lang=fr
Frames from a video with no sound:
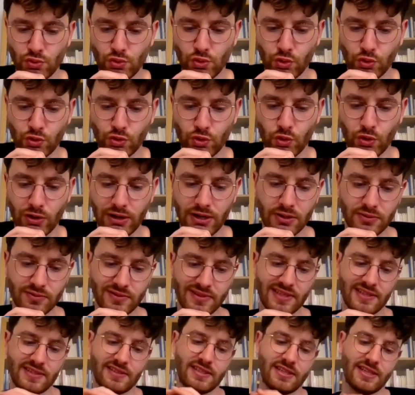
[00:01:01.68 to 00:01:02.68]
de doctorat,
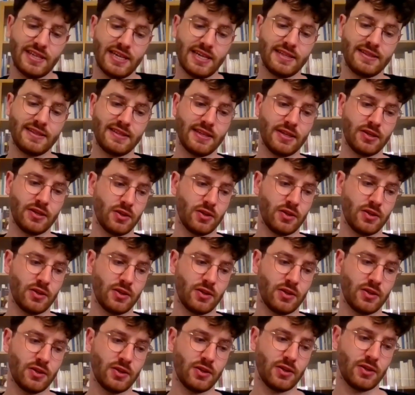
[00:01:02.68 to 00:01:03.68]
une thèse qui a été...
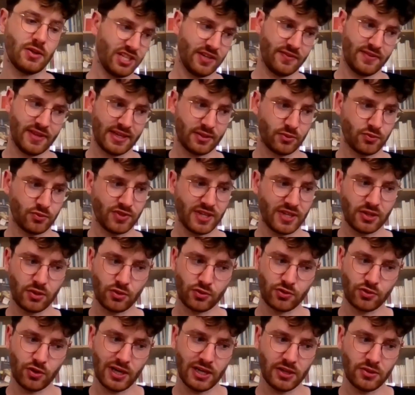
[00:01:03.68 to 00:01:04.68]
Euh, j'avais un
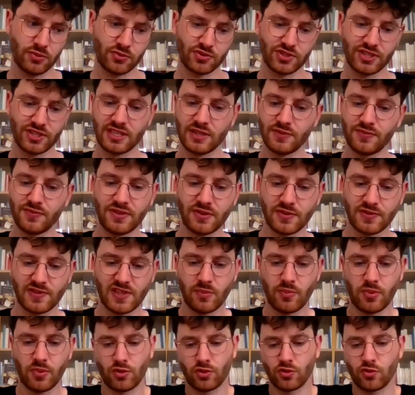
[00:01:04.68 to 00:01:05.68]
contrat doctoral, donc j'ai été
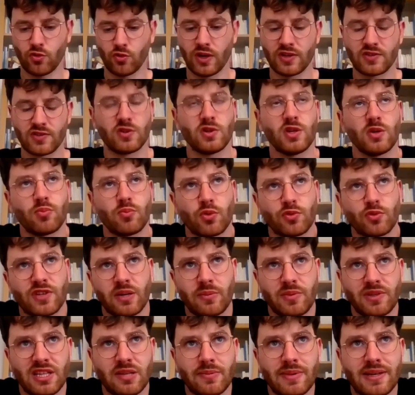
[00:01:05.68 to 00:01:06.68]
financé pendant trois ans. Et pour
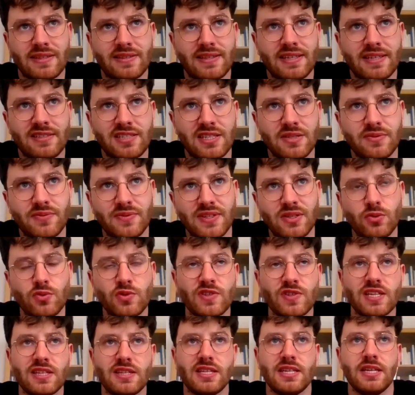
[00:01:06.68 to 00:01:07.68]
terminer ma thèse, j'ai fait
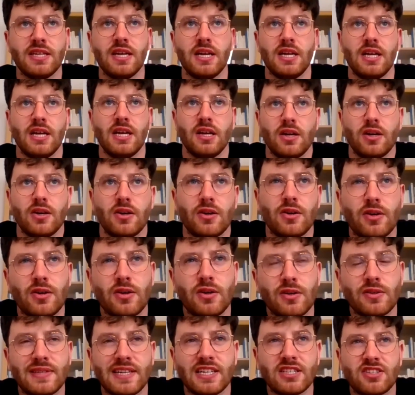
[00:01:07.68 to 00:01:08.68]
deux années
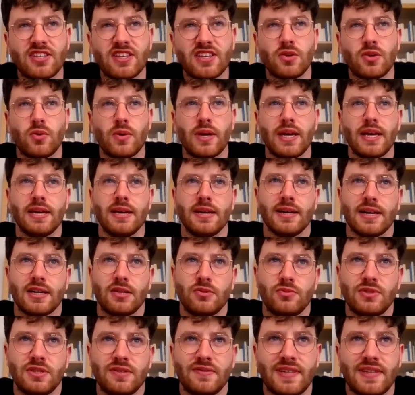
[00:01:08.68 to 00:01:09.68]
d'ATER
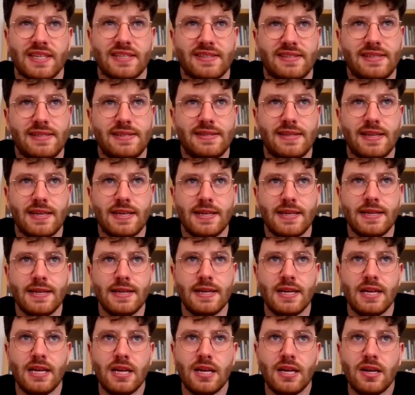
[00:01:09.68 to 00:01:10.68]
à
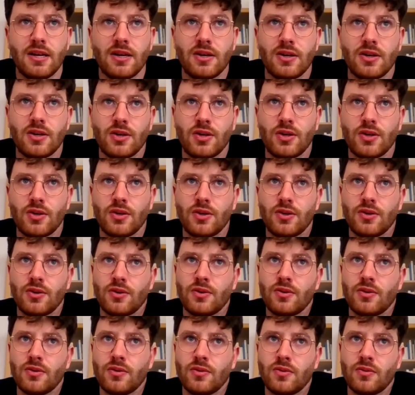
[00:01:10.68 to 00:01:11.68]
l'université, à
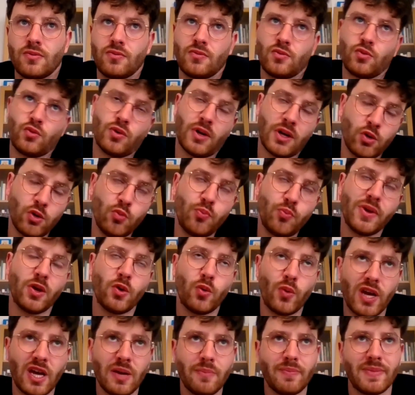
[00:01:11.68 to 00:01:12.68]

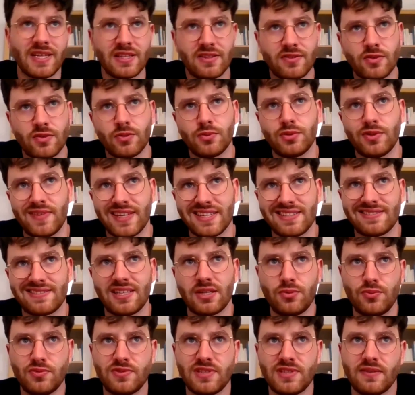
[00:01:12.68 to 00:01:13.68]
l'UPEM, maintenant
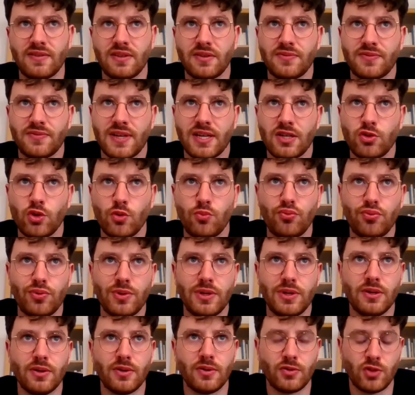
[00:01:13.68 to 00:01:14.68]
Université Gustave Eiffel,
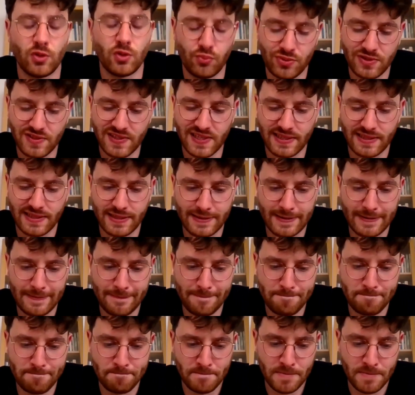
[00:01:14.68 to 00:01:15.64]
depuis, depuis cette année